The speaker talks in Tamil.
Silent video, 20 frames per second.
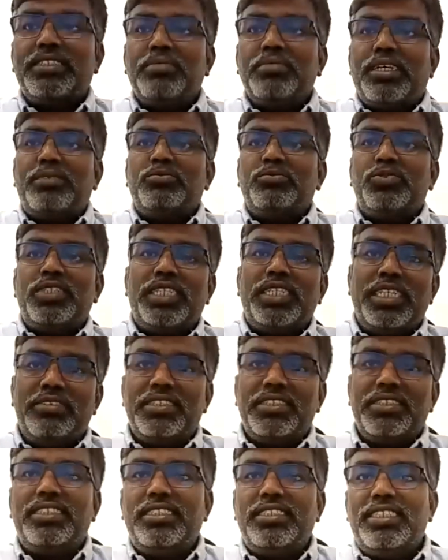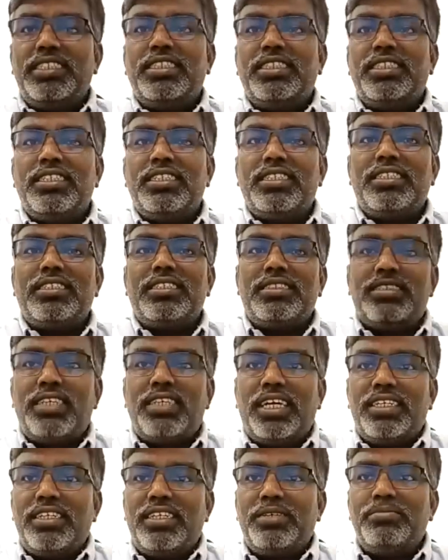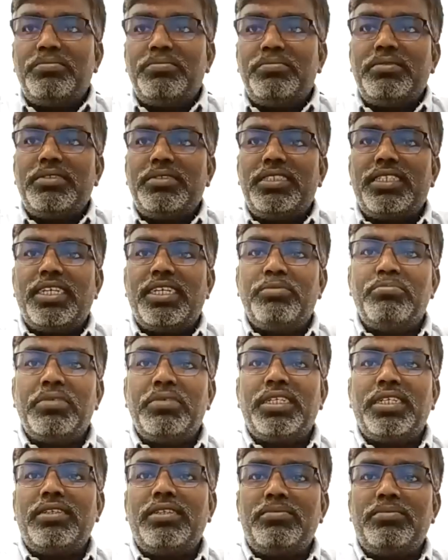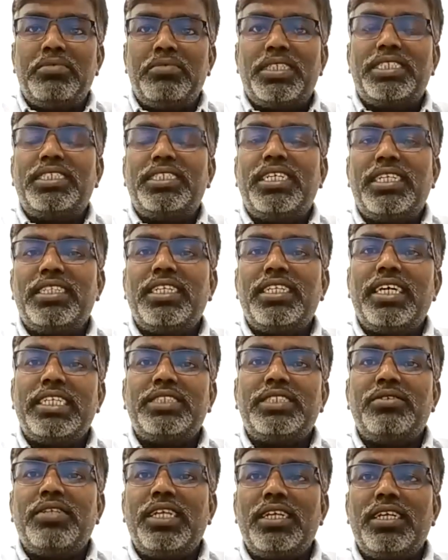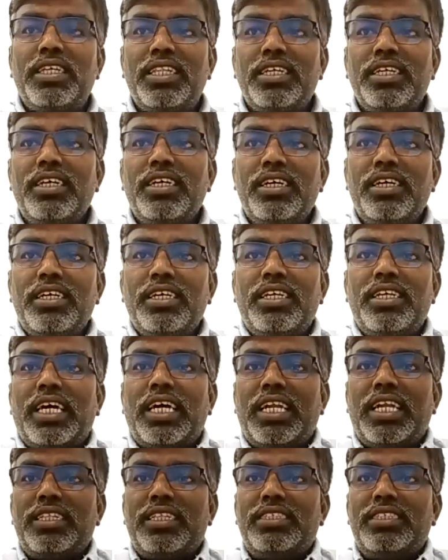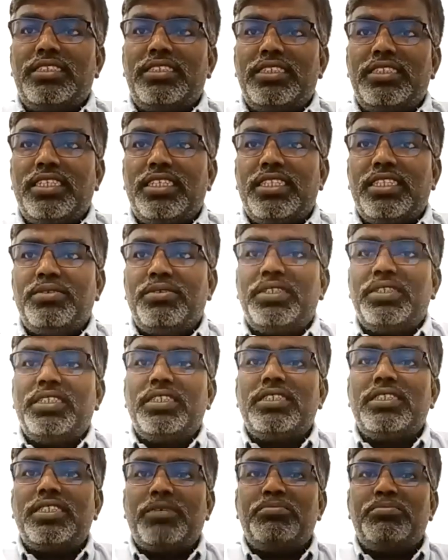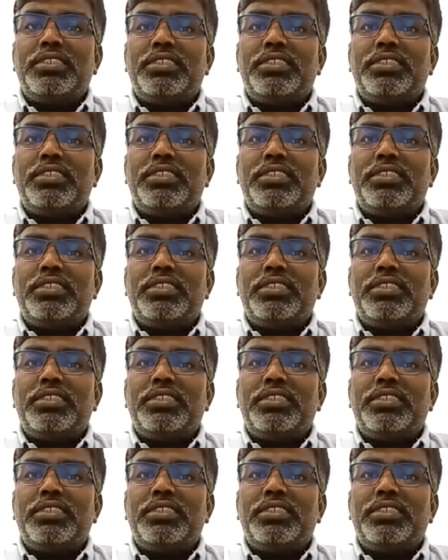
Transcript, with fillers: நான் முன்னாடி வந்துட்டு சாப்பிட்ட நம்பர் பர்சனா இருந்தேன் ஆக்சுவலா இது யாராவது சின்னதாக ஒரு தப்பு